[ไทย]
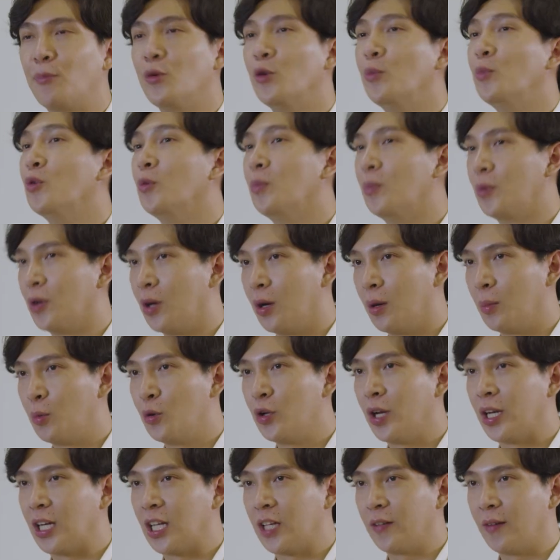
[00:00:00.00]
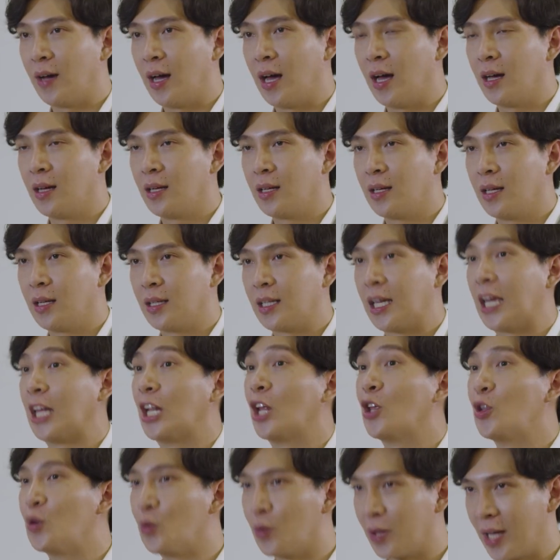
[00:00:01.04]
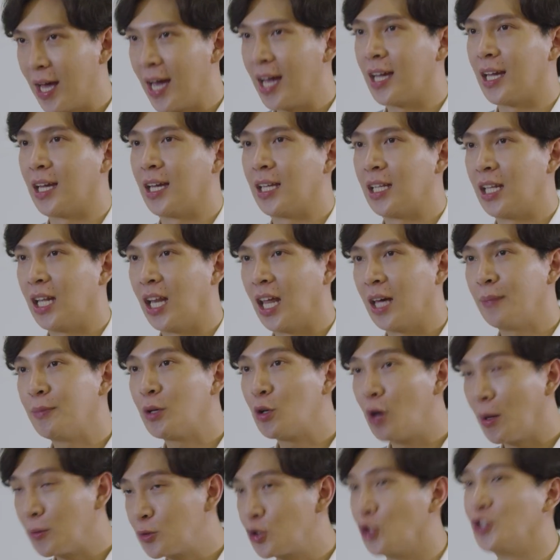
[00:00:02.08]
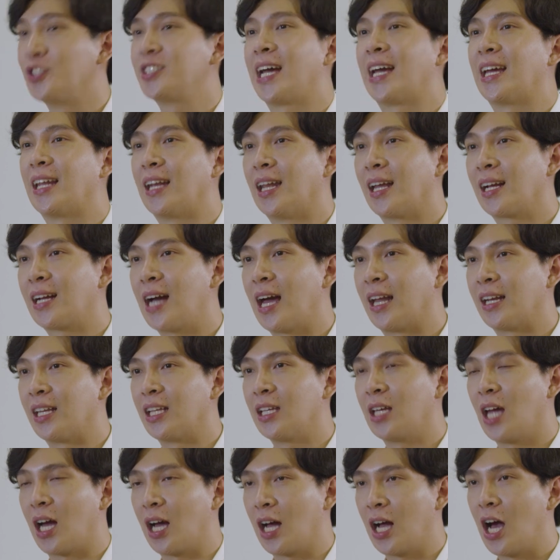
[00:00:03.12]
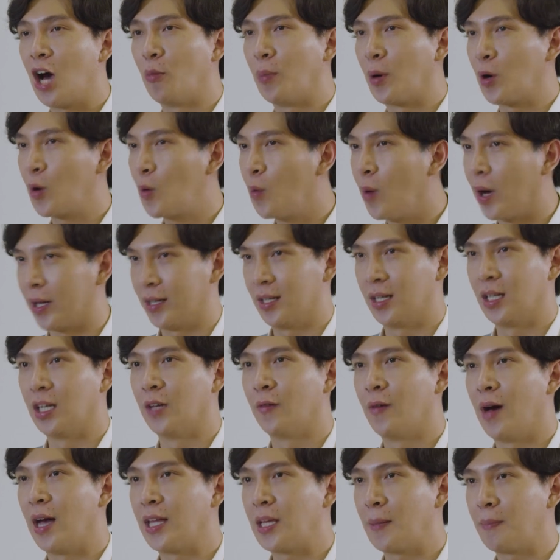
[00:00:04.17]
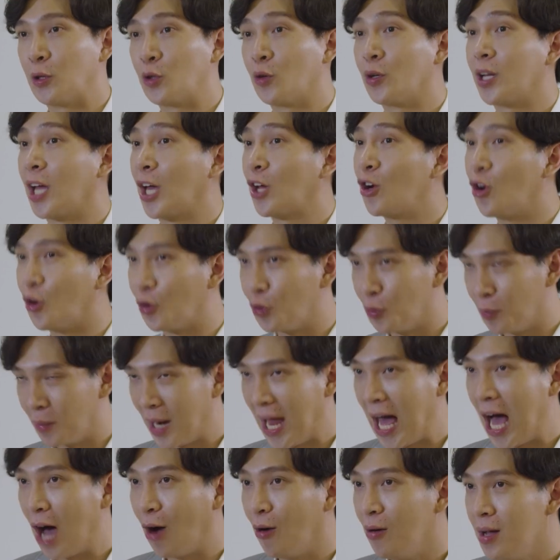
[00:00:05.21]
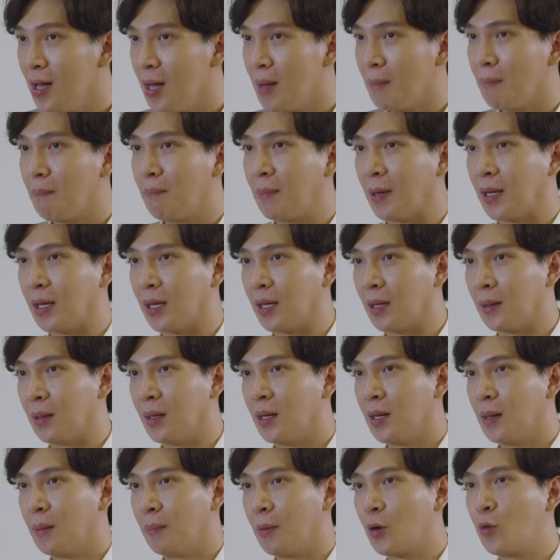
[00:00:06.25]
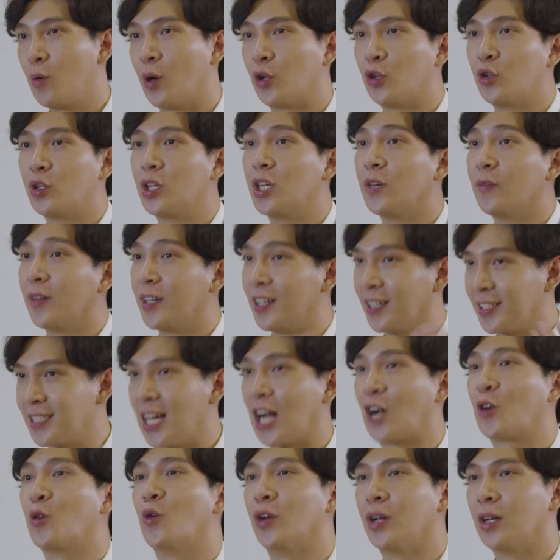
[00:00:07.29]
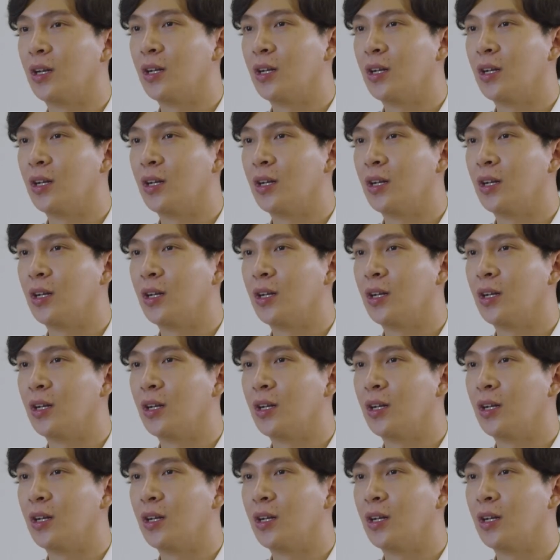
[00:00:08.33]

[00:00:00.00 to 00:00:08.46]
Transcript: บหนุ่มๆเนาะผู้ใดที่ว่าเกียรติอายุได้ และมีความสนใจในการที่อยากเข้าประกวด หรือว่าอยากเป็นตัวแทนของนุ่มลาวไปประกวดอยู่ที่เวทีสากล